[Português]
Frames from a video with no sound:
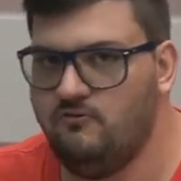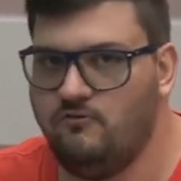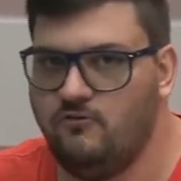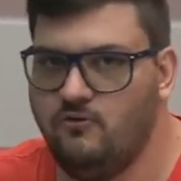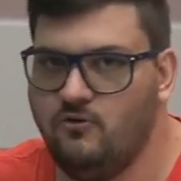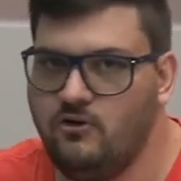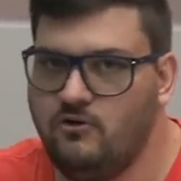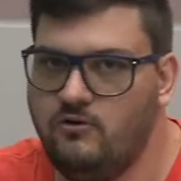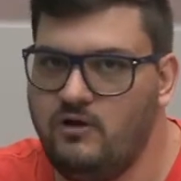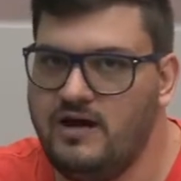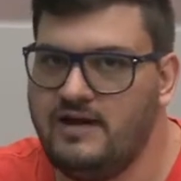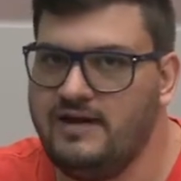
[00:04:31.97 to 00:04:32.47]

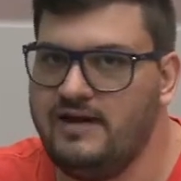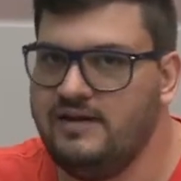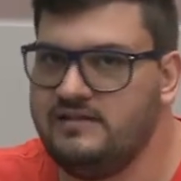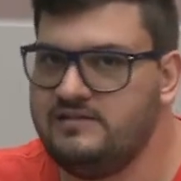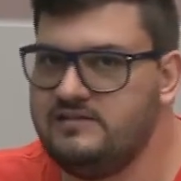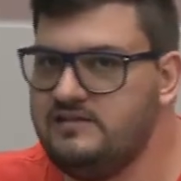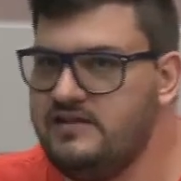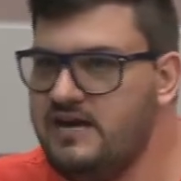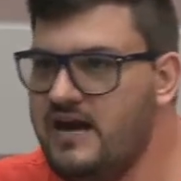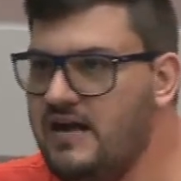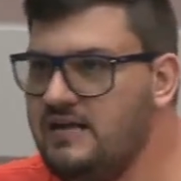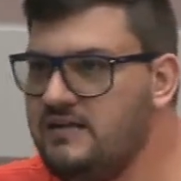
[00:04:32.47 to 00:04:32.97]
foram
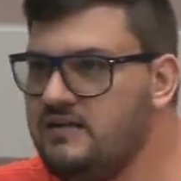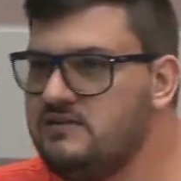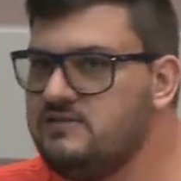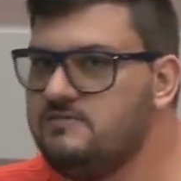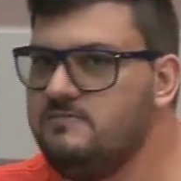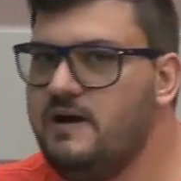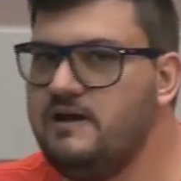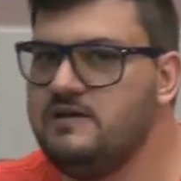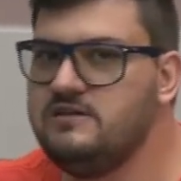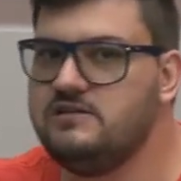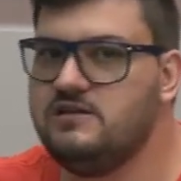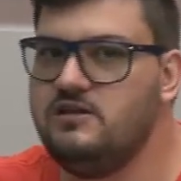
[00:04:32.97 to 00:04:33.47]
agraciadas,
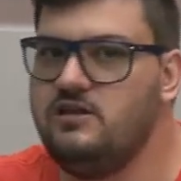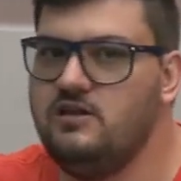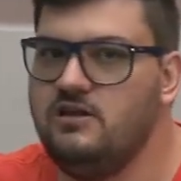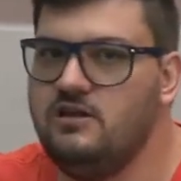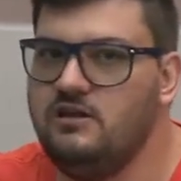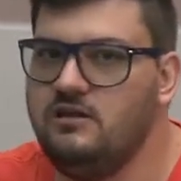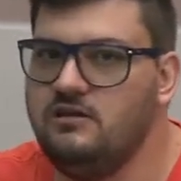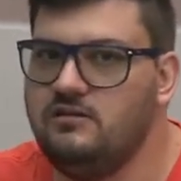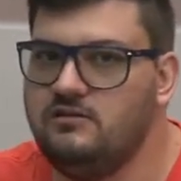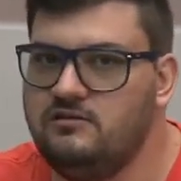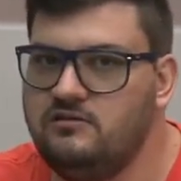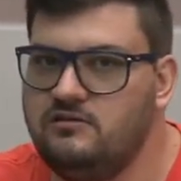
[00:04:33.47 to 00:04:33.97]
mas
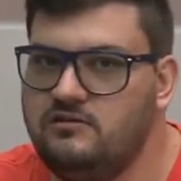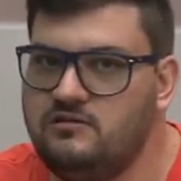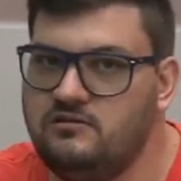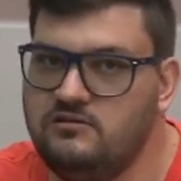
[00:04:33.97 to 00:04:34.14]
que